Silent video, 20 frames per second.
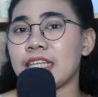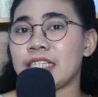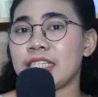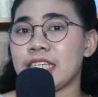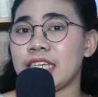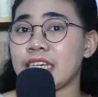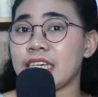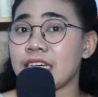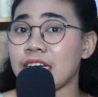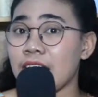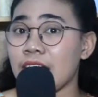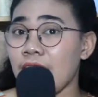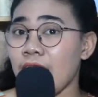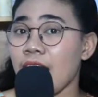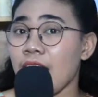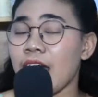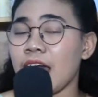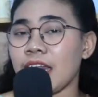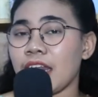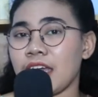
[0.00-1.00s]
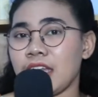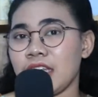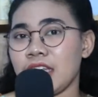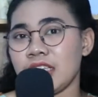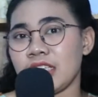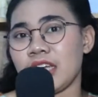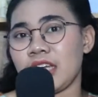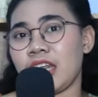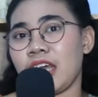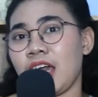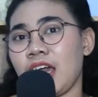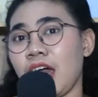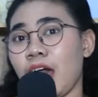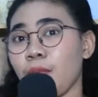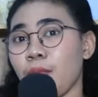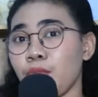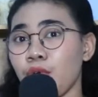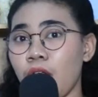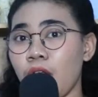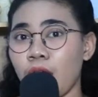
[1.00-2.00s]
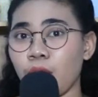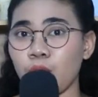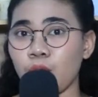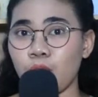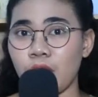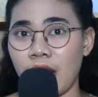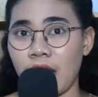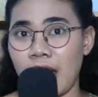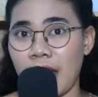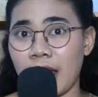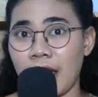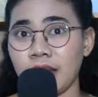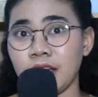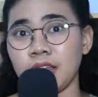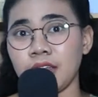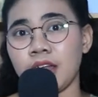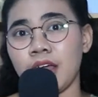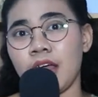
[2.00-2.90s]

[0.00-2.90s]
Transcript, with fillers: Jika hal ini sering kamu lakukan,